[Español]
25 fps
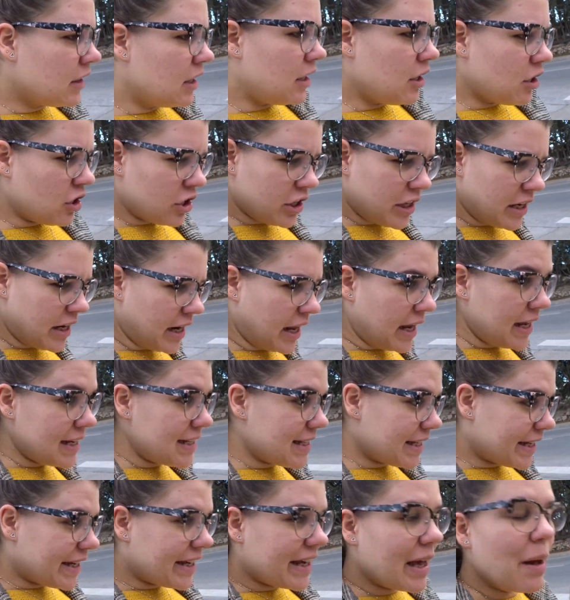Lo
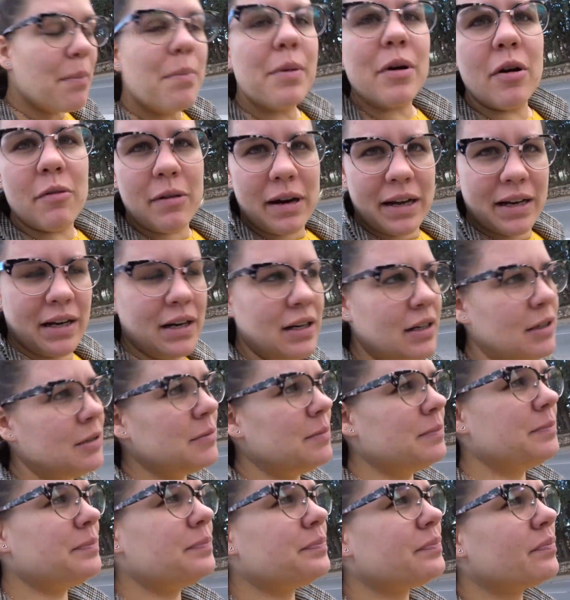tenéis que probar.
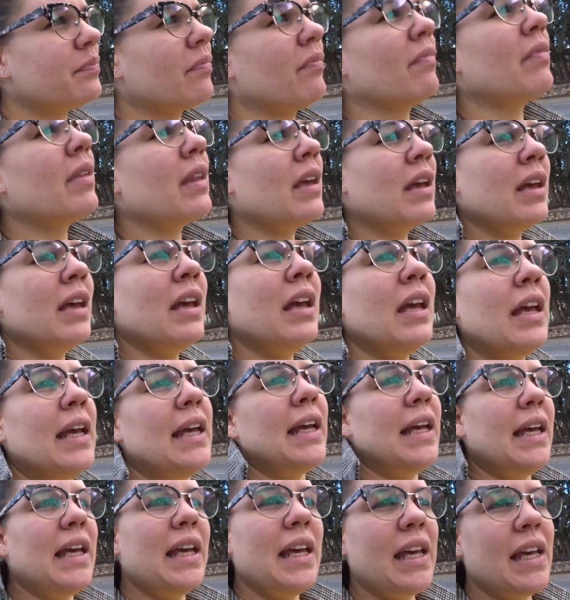
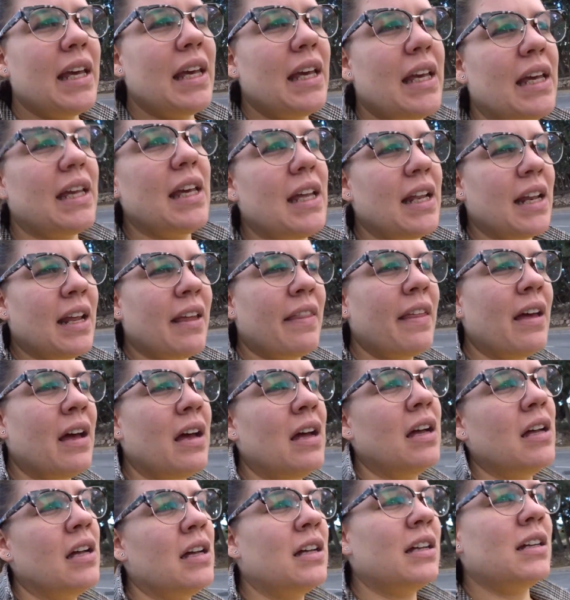Y nada,
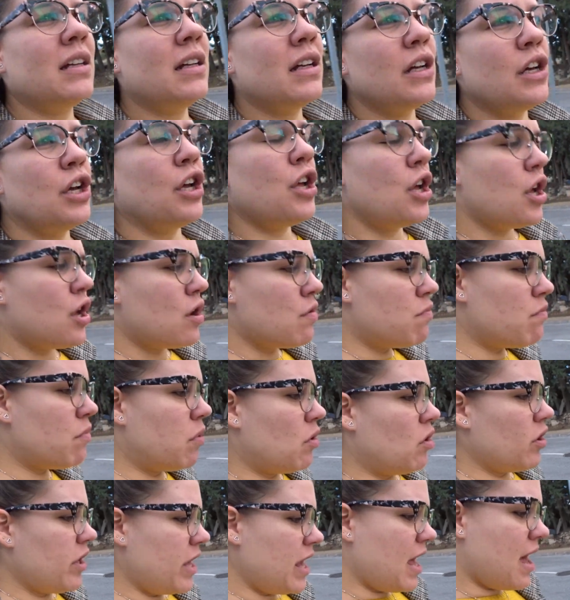
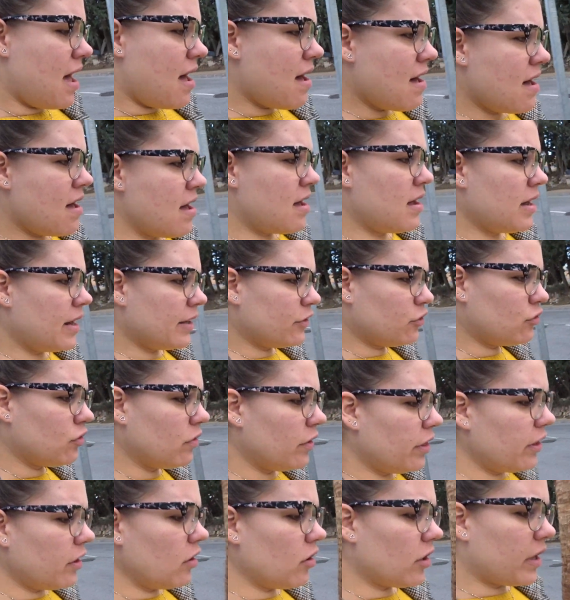voy al
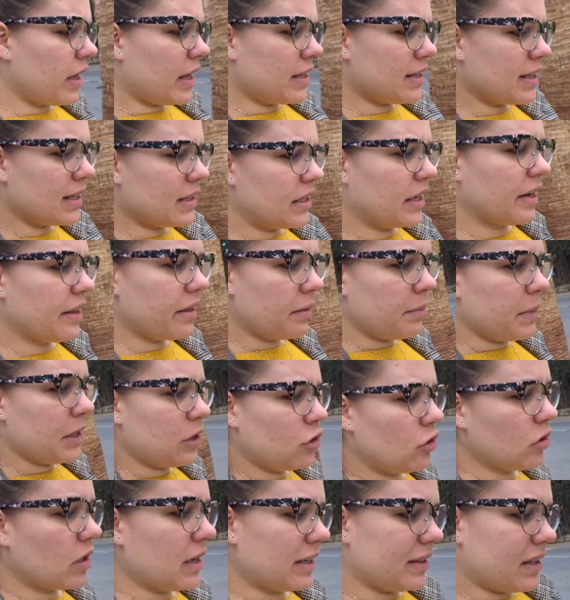estudio que esta tarde me
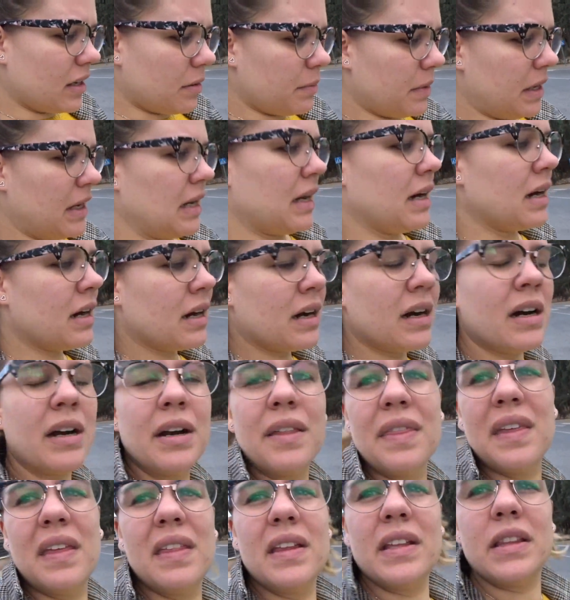toca terminar
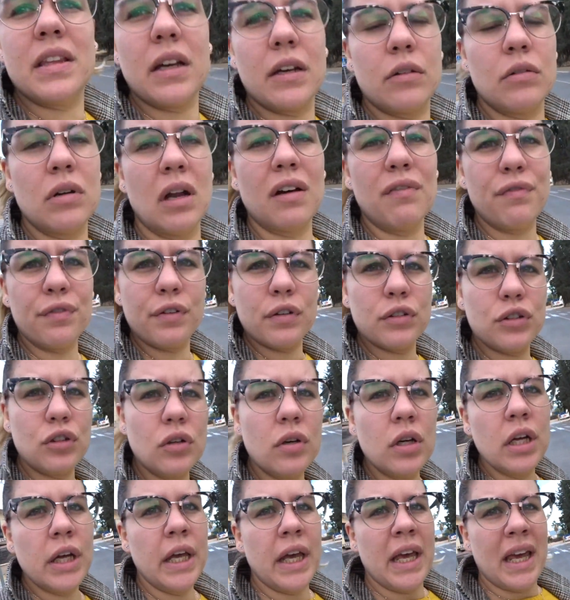de editar una
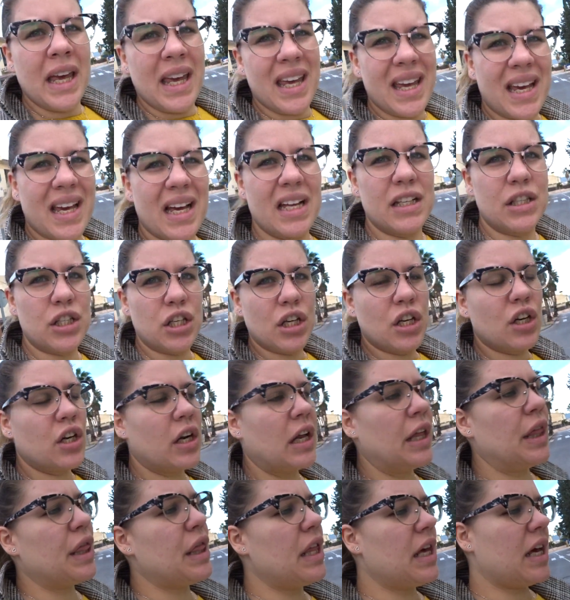foto y
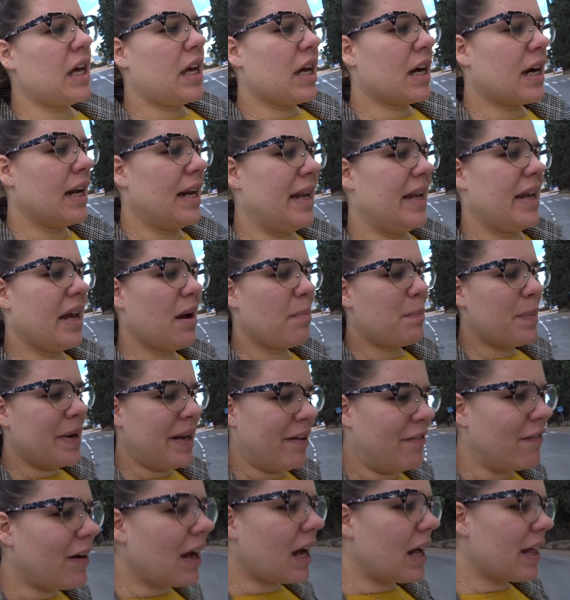gestiones de galerías
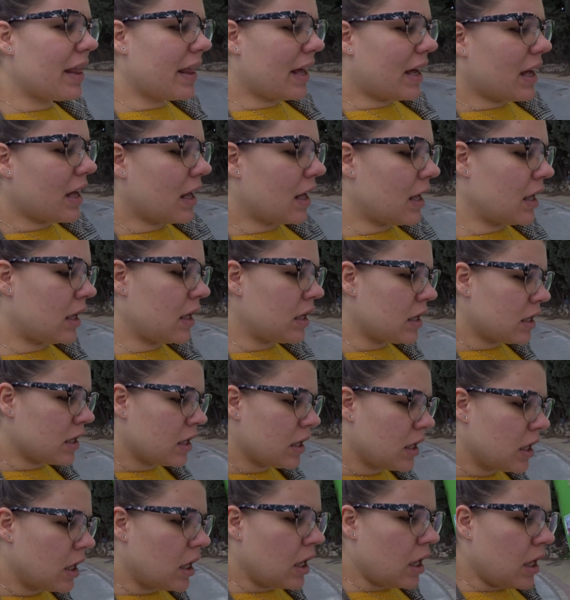privadas
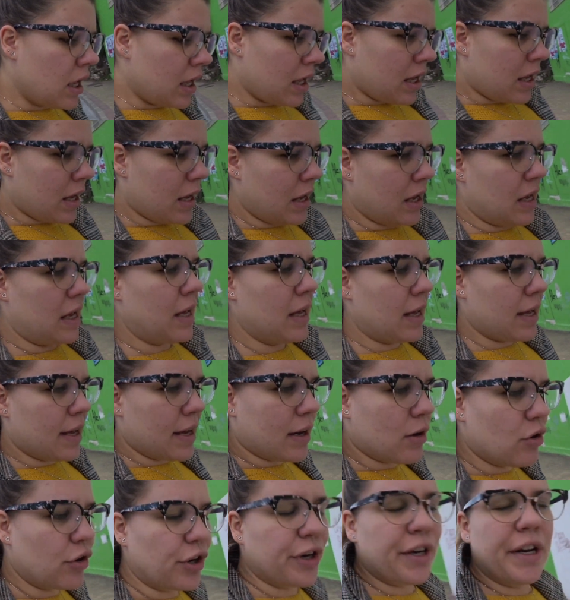eh,
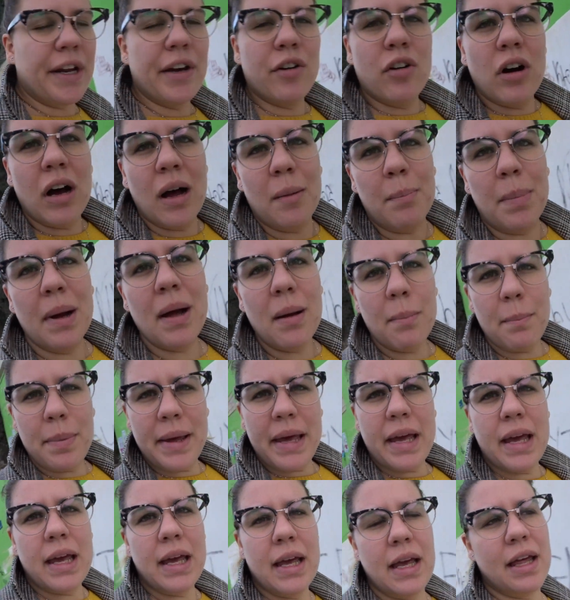correos a
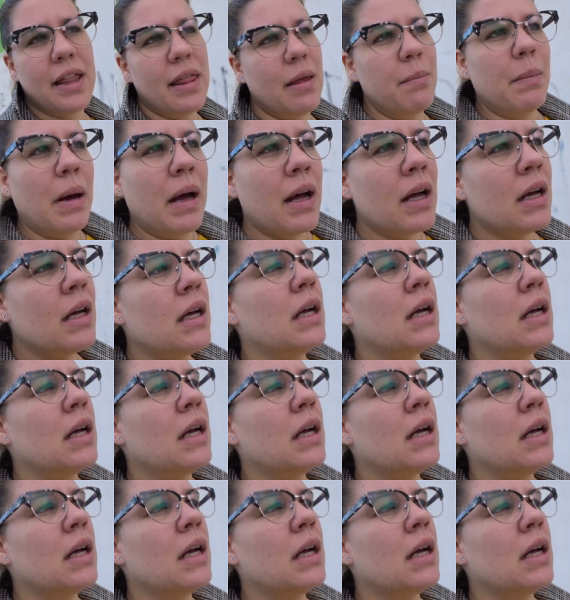papi y demás.